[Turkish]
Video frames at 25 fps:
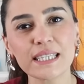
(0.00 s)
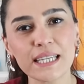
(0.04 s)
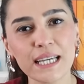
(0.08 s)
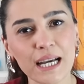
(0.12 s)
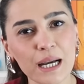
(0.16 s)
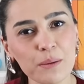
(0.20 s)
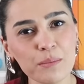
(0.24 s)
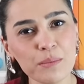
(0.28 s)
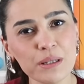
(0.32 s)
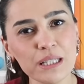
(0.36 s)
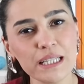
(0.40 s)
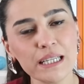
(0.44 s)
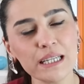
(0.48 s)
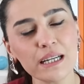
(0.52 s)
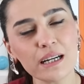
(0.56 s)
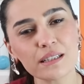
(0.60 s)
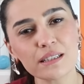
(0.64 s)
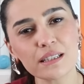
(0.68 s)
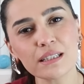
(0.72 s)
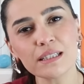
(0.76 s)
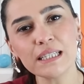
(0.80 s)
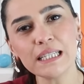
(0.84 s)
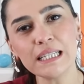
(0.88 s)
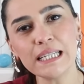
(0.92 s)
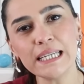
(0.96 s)
Cambly,
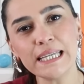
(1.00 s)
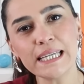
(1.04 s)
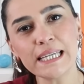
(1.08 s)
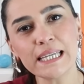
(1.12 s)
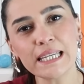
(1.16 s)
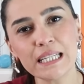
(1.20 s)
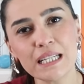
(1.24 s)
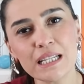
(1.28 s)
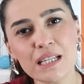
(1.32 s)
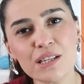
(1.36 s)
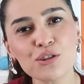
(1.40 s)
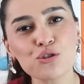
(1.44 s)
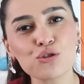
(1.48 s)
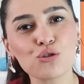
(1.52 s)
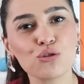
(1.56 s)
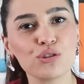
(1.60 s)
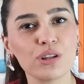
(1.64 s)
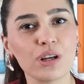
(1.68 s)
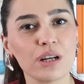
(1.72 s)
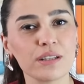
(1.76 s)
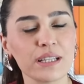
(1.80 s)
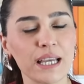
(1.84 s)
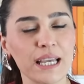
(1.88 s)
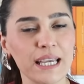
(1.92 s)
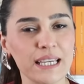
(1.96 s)
ana dili İngilizce
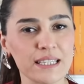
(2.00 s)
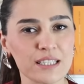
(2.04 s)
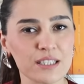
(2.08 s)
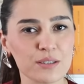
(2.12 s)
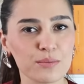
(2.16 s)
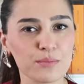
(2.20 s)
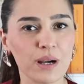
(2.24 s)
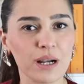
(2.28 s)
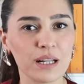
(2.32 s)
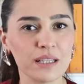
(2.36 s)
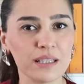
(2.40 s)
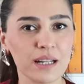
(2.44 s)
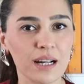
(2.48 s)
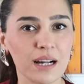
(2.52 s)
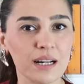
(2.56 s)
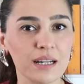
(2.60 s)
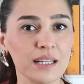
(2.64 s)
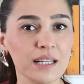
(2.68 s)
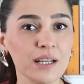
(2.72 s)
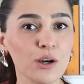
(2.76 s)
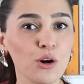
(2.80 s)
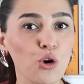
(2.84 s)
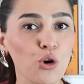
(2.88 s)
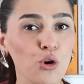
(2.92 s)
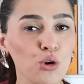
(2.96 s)
olan
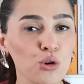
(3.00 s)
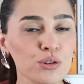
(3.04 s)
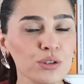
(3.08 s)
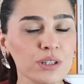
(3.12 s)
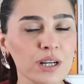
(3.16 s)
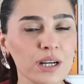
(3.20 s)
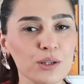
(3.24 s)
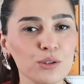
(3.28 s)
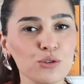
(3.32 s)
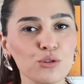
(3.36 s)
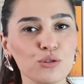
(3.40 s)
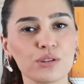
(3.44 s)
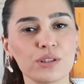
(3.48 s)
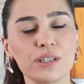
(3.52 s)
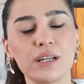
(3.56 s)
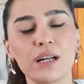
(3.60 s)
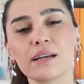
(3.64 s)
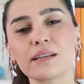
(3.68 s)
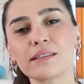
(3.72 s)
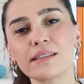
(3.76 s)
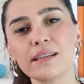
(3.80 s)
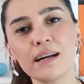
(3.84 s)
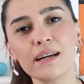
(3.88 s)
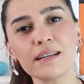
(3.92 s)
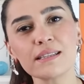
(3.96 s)
eğitmenlerle online
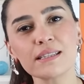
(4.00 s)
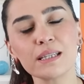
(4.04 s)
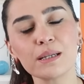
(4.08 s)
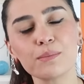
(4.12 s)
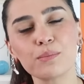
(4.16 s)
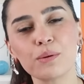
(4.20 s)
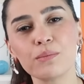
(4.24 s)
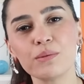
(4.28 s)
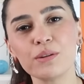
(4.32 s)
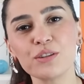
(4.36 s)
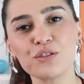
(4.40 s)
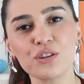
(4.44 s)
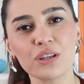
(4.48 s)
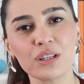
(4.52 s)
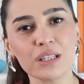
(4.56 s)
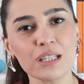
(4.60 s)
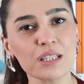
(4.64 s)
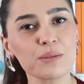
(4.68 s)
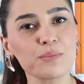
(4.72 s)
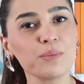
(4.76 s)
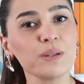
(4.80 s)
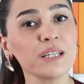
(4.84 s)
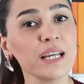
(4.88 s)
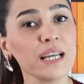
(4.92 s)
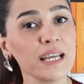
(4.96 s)
olarak ders
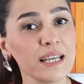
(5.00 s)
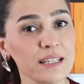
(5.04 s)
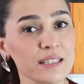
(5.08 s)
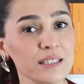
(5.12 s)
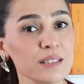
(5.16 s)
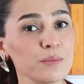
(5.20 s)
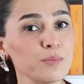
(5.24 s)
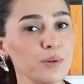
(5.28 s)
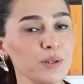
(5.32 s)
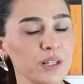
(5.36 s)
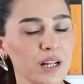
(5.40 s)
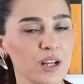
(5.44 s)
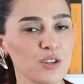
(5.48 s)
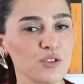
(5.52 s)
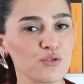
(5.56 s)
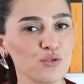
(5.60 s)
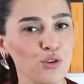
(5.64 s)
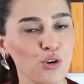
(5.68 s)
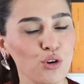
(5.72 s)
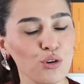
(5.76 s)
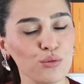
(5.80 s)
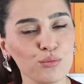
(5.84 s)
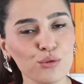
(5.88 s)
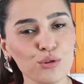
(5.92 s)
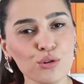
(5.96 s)
yapabileceğiniz bir eğitim
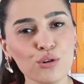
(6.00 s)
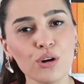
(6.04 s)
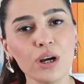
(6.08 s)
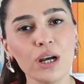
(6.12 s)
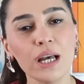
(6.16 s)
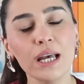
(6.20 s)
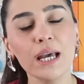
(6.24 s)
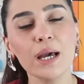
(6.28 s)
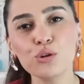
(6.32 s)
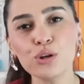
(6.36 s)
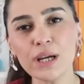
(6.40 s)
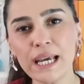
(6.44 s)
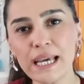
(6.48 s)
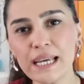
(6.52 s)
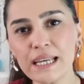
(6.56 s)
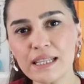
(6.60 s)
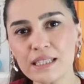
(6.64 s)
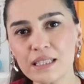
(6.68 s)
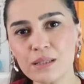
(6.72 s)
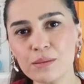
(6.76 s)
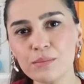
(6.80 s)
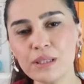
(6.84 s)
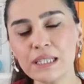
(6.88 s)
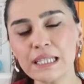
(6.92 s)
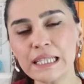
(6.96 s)
platformu. Bu
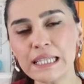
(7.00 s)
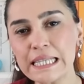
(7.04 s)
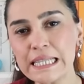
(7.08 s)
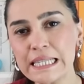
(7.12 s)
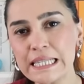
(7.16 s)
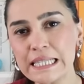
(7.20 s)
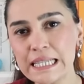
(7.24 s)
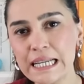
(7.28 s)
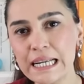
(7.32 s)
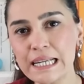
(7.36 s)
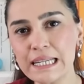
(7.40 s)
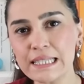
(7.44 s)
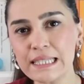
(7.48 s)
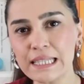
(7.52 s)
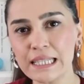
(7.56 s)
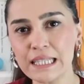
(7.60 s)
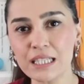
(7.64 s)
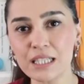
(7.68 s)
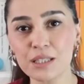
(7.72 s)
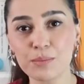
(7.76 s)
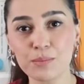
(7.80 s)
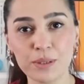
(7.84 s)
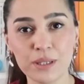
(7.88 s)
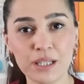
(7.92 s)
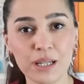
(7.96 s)
eğitimleri
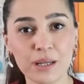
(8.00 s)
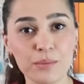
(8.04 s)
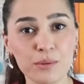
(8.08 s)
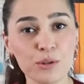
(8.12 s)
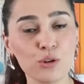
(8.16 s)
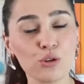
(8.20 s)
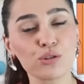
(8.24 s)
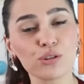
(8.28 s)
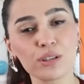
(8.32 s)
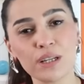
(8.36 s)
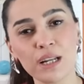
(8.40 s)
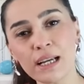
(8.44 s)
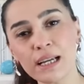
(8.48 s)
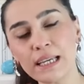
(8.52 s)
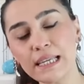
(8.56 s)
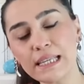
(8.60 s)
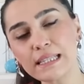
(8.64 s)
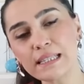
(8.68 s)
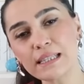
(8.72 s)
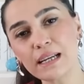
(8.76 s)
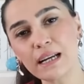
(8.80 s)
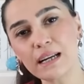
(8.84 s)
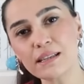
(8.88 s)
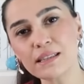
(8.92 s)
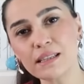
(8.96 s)
isterseniz birebir olarak
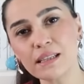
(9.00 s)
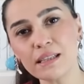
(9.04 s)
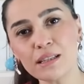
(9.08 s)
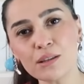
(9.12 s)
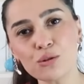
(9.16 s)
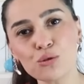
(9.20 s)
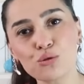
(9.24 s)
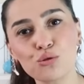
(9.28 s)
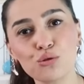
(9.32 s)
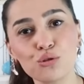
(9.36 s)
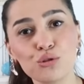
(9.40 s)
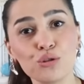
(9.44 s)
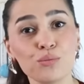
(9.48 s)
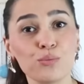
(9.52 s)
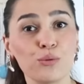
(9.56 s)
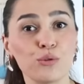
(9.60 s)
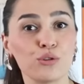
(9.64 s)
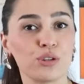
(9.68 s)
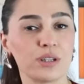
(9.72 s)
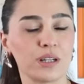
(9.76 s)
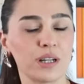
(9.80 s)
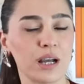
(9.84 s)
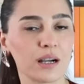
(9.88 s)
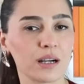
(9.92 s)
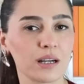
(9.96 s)
isterseniz grup
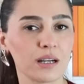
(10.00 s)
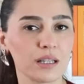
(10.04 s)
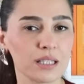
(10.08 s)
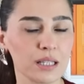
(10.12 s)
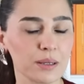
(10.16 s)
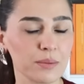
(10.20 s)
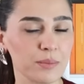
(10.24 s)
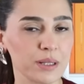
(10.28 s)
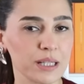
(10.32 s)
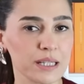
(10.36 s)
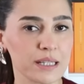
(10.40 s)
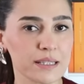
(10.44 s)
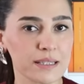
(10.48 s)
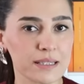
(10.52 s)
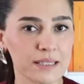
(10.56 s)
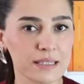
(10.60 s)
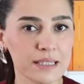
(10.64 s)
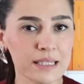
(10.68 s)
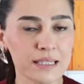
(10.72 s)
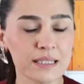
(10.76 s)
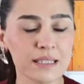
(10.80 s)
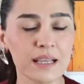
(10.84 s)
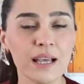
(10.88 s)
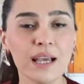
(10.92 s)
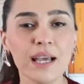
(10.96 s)
olarak
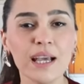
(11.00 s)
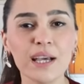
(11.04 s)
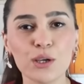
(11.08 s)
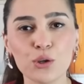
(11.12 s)
alabilirsiniz.